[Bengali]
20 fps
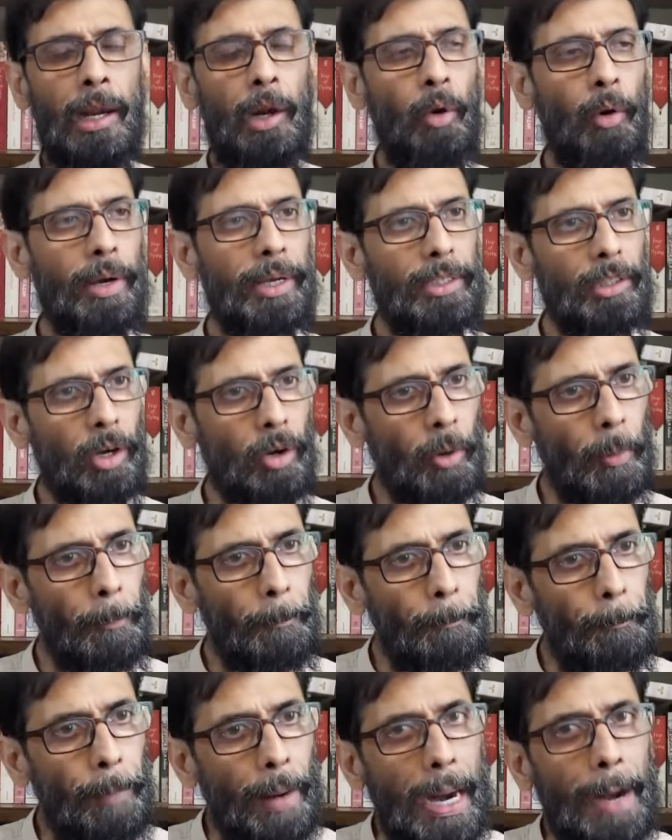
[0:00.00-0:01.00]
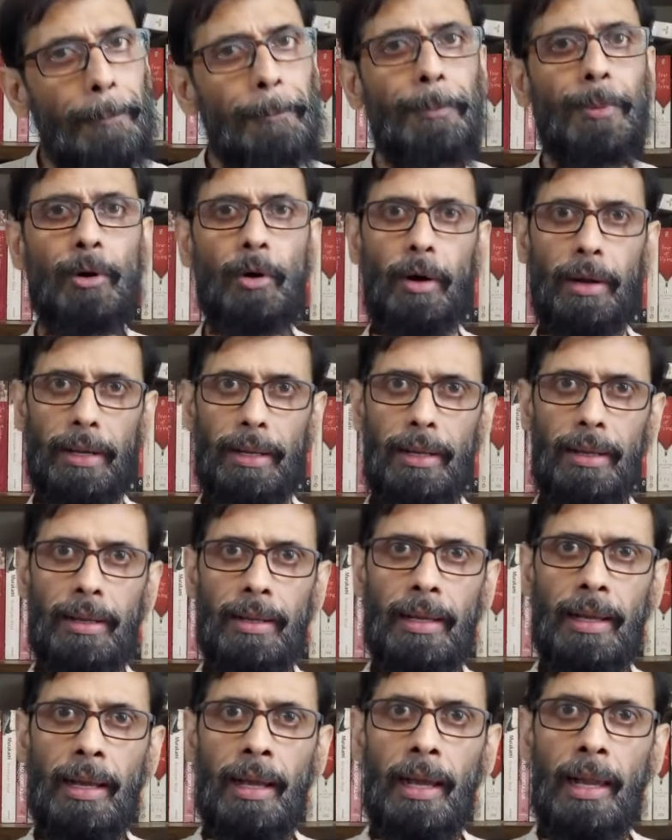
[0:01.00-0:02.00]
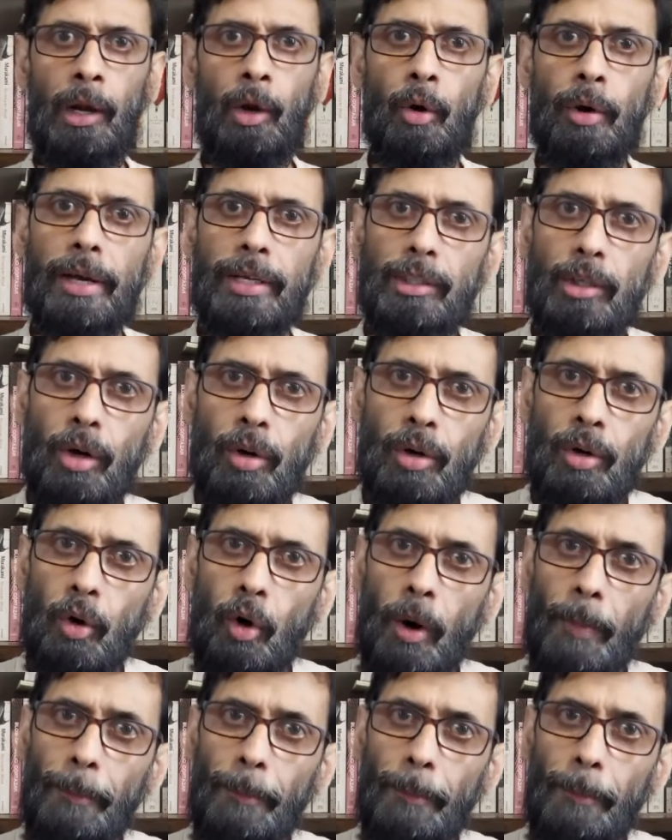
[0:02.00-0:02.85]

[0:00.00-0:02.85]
লোকে যখন পাপ করে লোকে যখন